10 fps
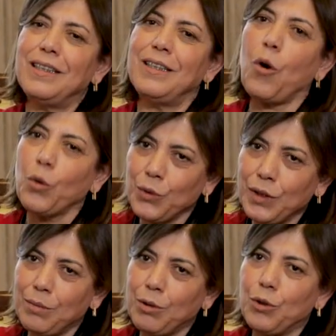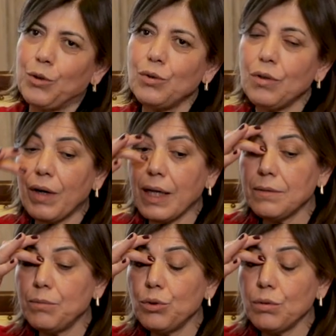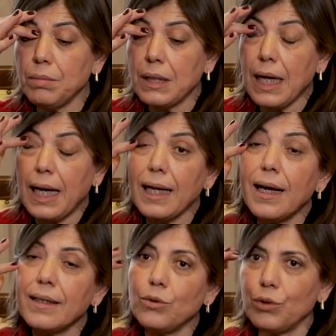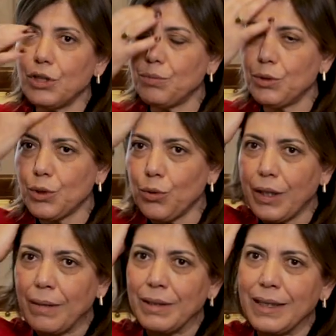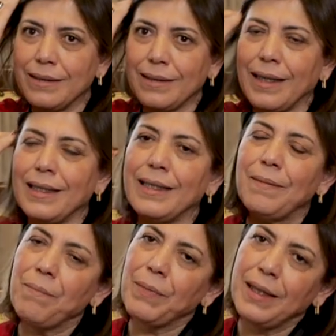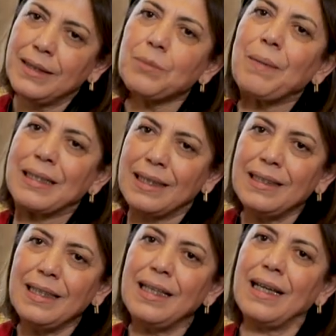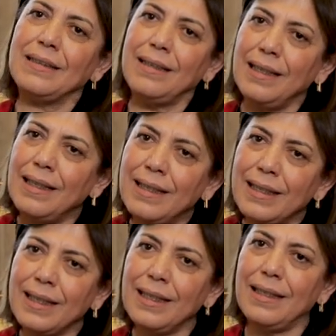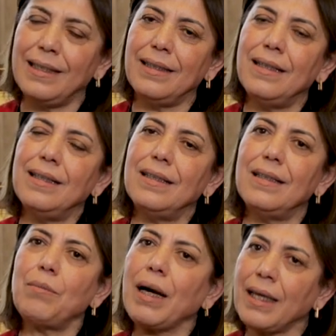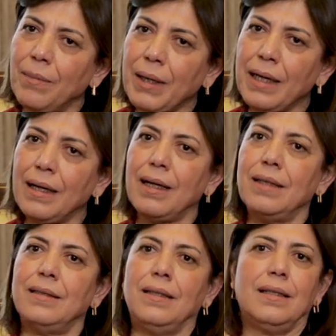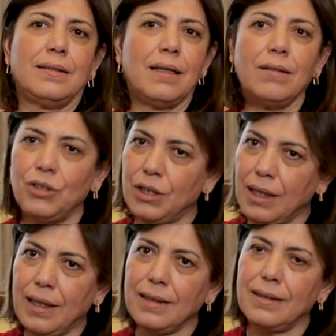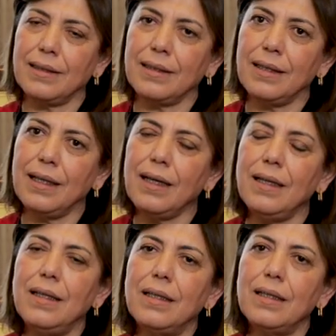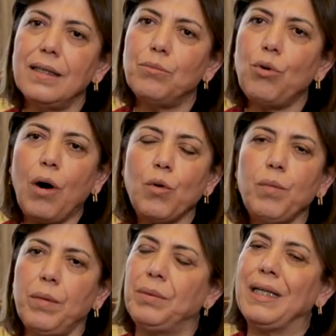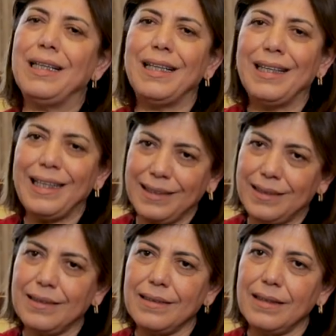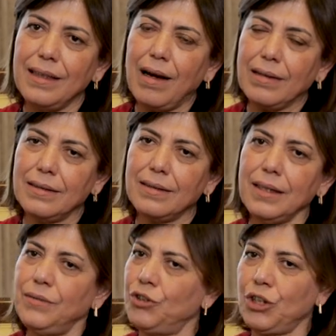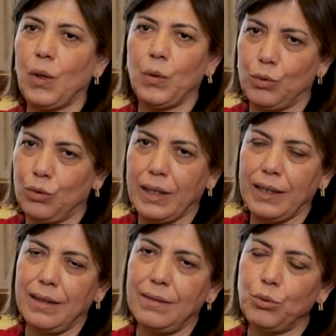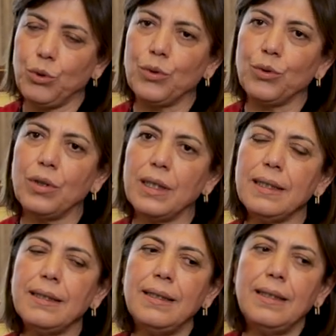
E, o gün de biliyorduk. Fakat bunun bir karara dönüşmesi önemliydi. Hani ispatlarıyla, delilleriyle, e, mahkeme kararlarıyla, savcılık kayıtlarıyla e, bu Avrupa Birliği nezdinde de artık ifşa oldu hani bu yönüyle.